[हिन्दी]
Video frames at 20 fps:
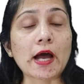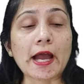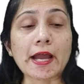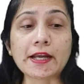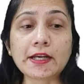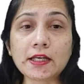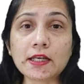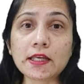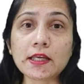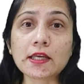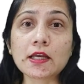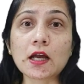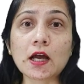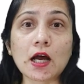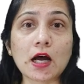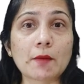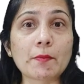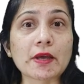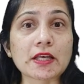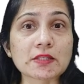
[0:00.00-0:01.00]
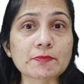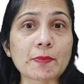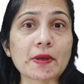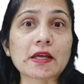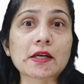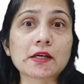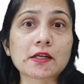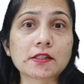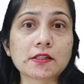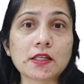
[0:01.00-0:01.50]
आइडली हम
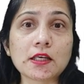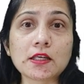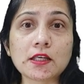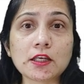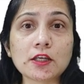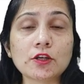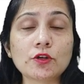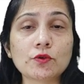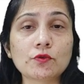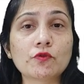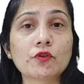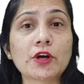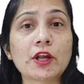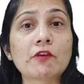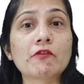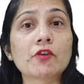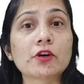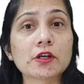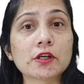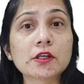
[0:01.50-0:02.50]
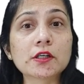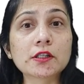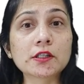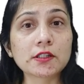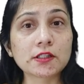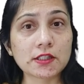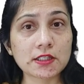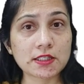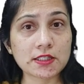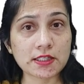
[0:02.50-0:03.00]
एक्सपेक्ट करते हैं कि यू वुड हैव
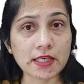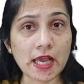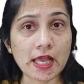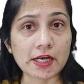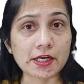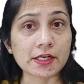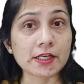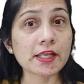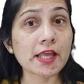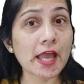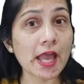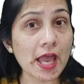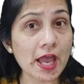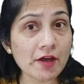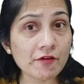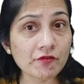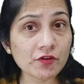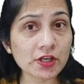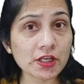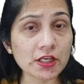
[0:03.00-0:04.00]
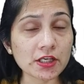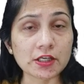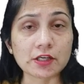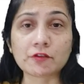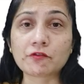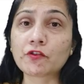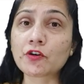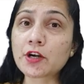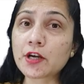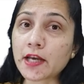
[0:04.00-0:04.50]
earned this salary every year
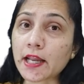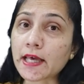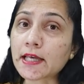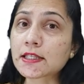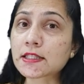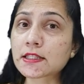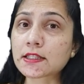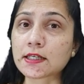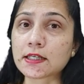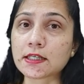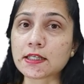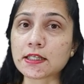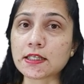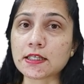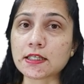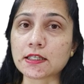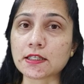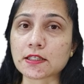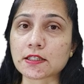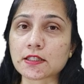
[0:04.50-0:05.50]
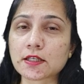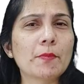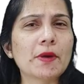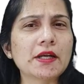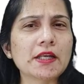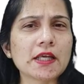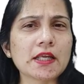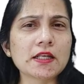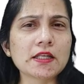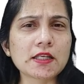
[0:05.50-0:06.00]
for next 30 years. But
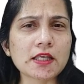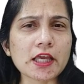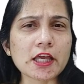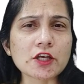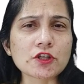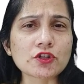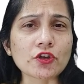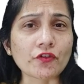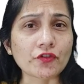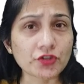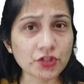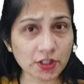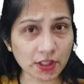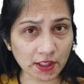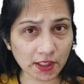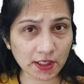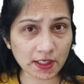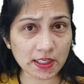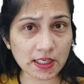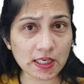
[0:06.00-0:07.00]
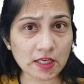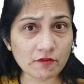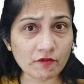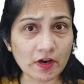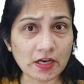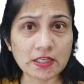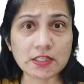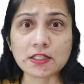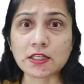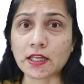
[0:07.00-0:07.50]
in case of sudden
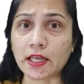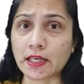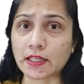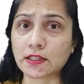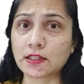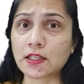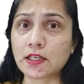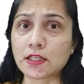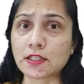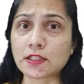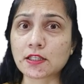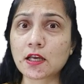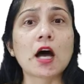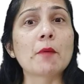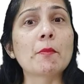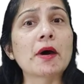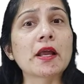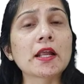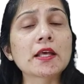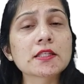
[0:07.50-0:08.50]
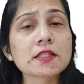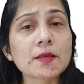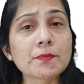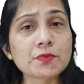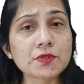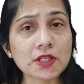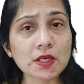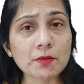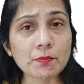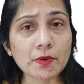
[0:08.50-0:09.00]
events like this, हमारा
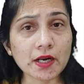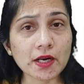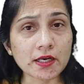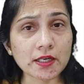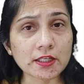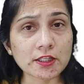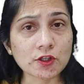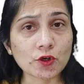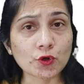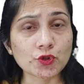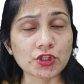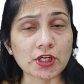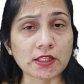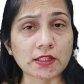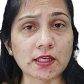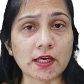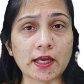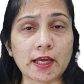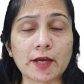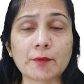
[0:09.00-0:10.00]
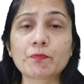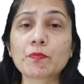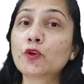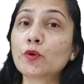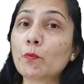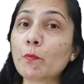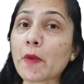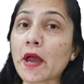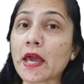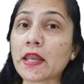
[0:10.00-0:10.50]
सबसे बड़ा रिस्क हो जाता है to
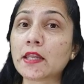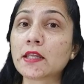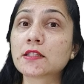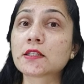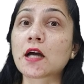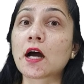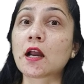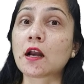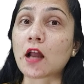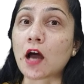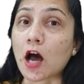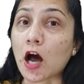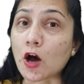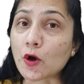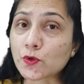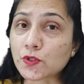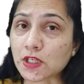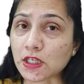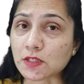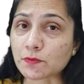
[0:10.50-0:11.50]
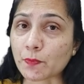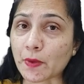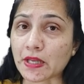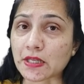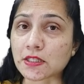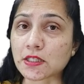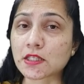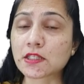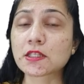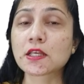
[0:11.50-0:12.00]
manage our house expenses
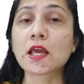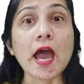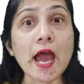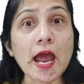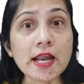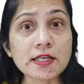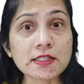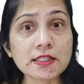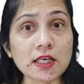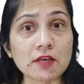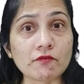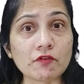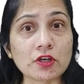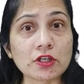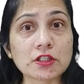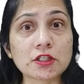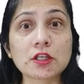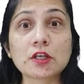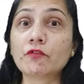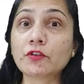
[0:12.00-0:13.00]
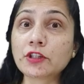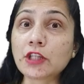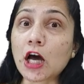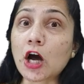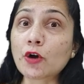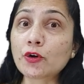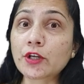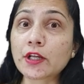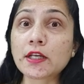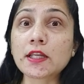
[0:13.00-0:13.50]
एक्सपेंसेस एंड सेविंग्स
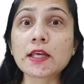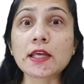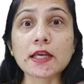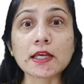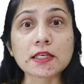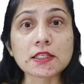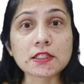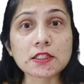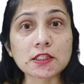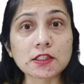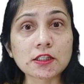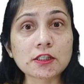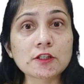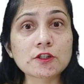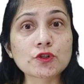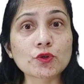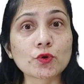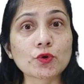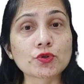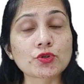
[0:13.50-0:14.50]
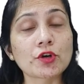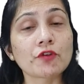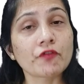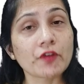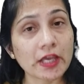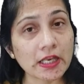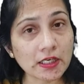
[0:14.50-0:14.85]
विदाउट एनी एक्सटर्नल सोर्स ऑफ